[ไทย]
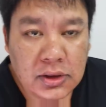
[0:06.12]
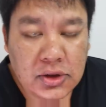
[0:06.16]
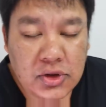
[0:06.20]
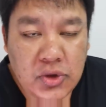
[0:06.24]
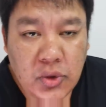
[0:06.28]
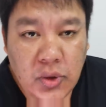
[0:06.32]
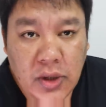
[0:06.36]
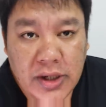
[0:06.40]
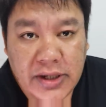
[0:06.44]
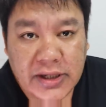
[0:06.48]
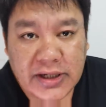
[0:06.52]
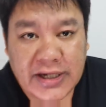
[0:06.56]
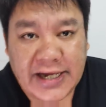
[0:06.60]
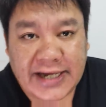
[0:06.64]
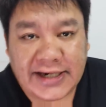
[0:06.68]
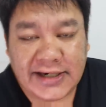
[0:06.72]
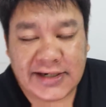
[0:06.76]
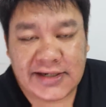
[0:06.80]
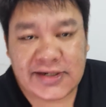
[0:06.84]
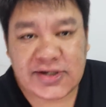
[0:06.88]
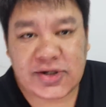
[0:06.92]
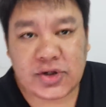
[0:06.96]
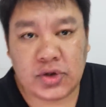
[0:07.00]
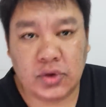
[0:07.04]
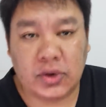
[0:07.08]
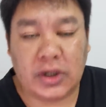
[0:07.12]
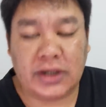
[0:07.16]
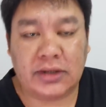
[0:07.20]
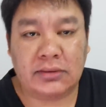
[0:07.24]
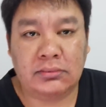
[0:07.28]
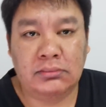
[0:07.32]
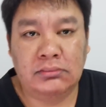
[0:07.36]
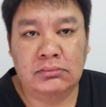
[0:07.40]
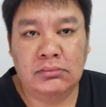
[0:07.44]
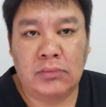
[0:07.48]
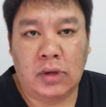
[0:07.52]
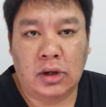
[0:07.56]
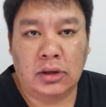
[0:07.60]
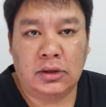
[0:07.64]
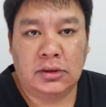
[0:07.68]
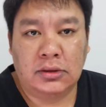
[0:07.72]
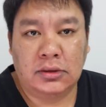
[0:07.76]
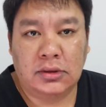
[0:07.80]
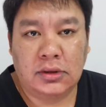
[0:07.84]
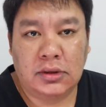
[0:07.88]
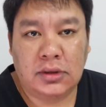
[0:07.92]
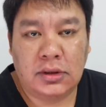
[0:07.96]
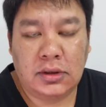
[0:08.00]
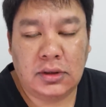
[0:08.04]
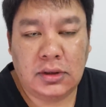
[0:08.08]
ช่วยกันสวดมน
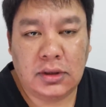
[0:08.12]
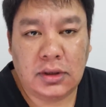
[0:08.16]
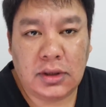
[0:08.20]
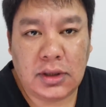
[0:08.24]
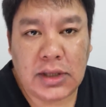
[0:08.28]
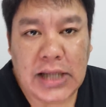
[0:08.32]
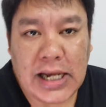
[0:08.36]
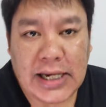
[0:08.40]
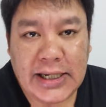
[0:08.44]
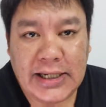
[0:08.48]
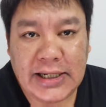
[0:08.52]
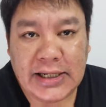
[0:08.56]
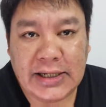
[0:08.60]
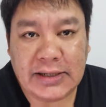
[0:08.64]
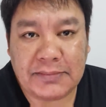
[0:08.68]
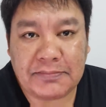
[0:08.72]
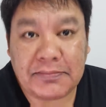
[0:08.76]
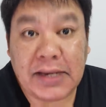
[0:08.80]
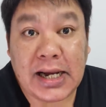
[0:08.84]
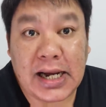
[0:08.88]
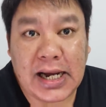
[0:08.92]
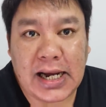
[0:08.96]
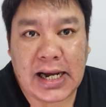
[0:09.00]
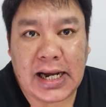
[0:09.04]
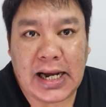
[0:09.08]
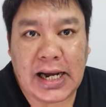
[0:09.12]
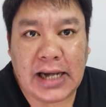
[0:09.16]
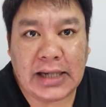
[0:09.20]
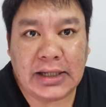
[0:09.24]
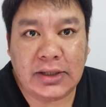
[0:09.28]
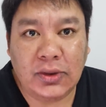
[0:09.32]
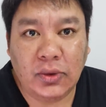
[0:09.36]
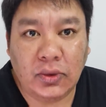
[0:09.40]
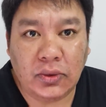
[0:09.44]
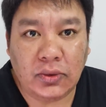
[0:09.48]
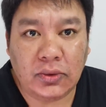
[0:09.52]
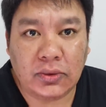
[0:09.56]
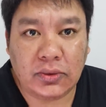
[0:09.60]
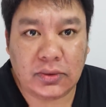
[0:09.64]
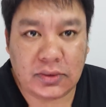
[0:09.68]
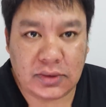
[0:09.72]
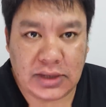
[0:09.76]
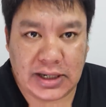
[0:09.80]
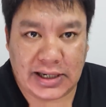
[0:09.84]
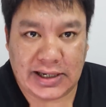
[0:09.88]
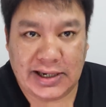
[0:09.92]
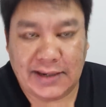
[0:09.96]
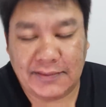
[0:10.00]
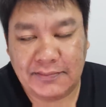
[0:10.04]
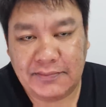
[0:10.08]
ต์ไล่พายุ
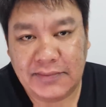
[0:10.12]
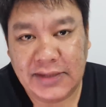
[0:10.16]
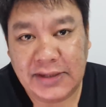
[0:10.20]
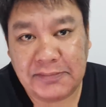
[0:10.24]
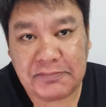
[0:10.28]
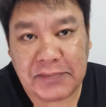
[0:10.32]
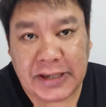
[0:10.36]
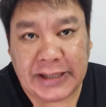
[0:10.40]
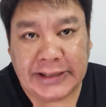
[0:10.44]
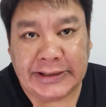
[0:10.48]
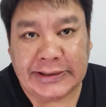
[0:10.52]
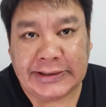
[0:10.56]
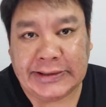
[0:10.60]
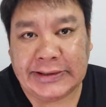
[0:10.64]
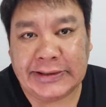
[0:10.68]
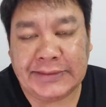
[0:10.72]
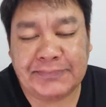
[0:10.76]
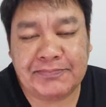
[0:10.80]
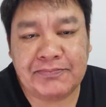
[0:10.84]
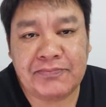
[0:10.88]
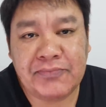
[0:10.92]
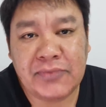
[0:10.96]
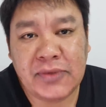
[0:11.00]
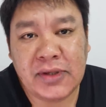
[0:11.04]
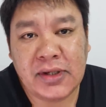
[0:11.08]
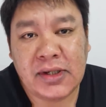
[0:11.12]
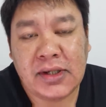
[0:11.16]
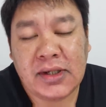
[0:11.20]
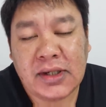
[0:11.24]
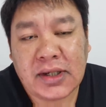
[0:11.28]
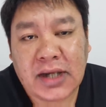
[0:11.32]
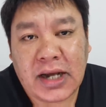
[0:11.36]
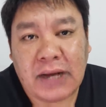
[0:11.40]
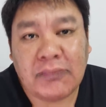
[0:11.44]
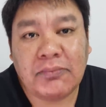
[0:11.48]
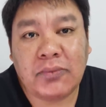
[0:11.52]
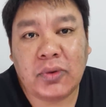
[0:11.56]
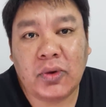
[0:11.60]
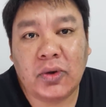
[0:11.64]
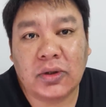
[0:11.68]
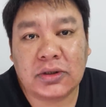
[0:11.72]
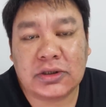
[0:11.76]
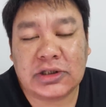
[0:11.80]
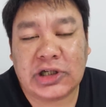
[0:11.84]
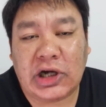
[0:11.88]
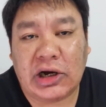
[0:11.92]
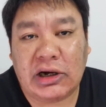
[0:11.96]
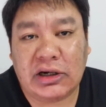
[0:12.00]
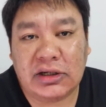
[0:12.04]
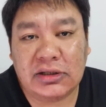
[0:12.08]
นะครับ นี่เป็นคำพูด
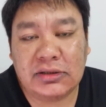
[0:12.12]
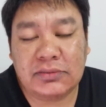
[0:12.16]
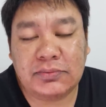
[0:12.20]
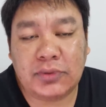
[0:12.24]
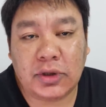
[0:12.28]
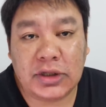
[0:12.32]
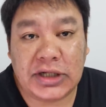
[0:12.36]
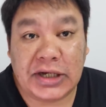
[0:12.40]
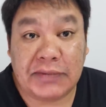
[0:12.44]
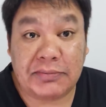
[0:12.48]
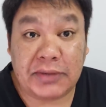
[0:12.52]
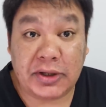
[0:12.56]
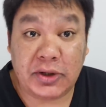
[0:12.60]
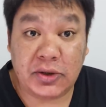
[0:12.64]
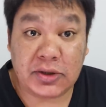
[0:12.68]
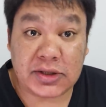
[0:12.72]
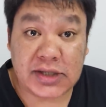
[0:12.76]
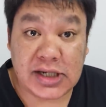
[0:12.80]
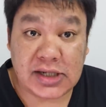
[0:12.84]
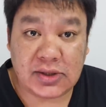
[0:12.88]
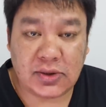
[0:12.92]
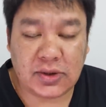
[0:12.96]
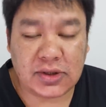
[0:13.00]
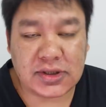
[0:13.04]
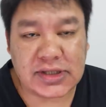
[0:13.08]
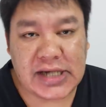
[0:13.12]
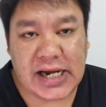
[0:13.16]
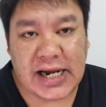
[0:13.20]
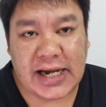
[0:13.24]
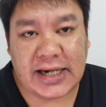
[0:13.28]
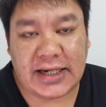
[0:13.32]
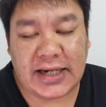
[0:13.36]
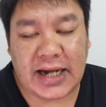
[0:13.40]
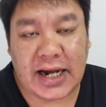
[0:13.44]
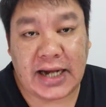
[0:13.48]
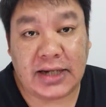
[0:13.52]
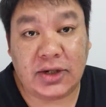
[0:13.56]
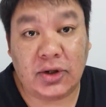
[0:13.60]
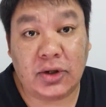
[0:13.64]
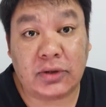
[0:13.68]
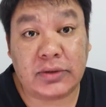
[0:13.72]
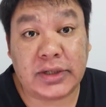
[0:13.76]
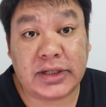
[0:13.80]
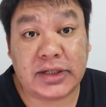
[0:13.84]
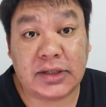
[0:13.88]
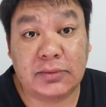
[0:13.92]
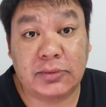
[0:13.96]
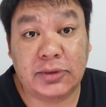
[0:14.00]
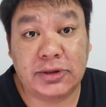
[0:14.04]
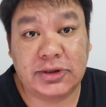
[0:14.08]
ของพลเอกประยุทธ์จันโอชานายก
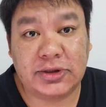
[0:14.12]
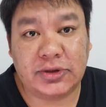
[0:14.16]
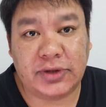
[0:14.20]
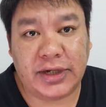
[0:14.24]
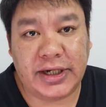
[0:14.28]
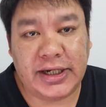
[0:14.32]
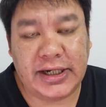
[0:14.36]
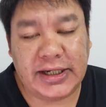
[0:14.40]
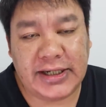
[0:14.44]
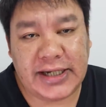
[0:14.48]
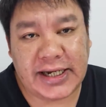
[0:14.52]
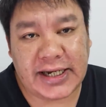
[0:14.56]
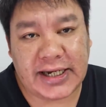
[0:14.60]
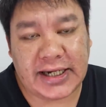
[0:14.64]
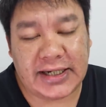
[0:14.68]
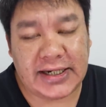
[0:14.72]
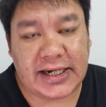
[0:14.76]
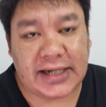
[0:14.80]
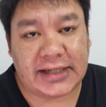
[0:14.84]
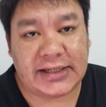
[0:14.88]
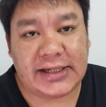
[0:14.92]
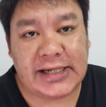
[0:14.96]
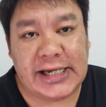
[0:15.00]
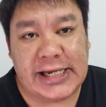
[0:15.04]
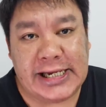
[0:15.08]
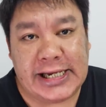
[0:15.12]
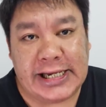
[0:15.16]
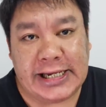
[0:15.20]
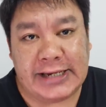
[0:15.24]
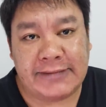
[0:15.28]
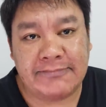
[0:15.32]
รัฐมนตรีในขณะที่